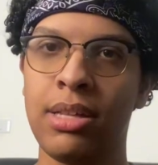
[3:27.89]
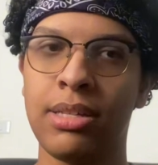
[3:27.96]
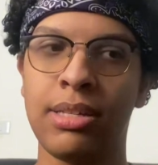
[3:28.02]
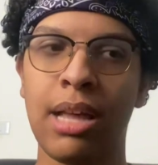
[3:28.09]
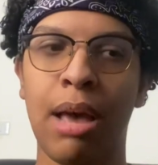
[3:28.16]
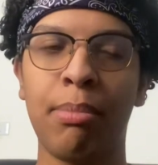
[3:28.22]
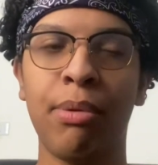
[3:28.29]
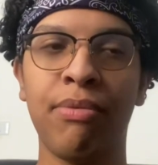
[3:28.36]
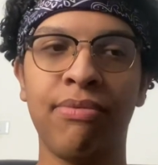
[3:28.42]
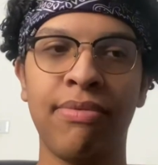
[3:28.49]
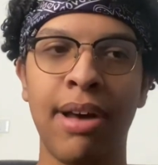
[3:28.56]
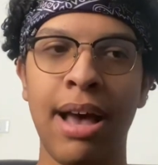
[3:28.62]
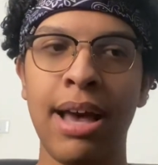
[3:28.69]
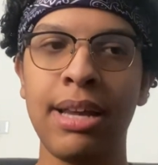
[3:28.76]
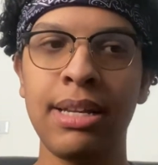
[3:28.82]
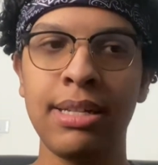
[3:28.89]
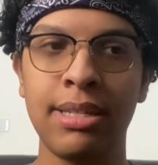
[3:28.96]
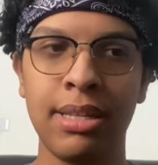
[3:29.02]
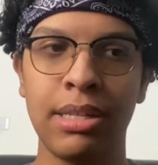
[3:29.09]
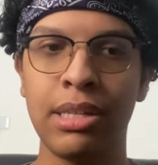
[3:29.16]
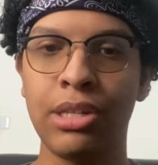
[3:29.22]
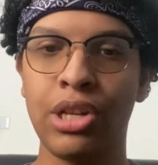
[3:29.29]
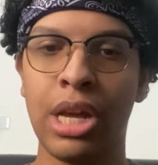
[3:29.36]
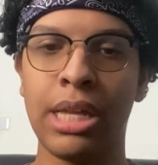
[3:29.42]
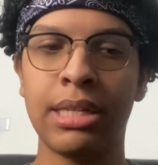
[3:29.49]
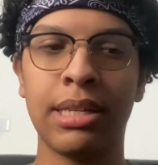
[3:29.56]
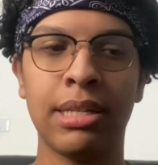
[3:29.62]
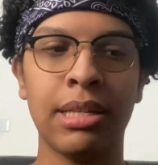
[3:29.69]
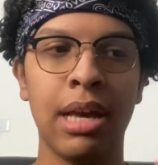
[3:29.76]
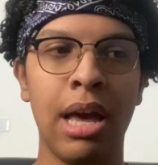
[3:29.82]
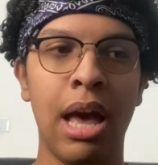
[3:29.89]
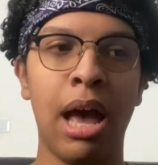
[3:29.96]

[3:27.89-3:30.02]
sabe? Várias exigências.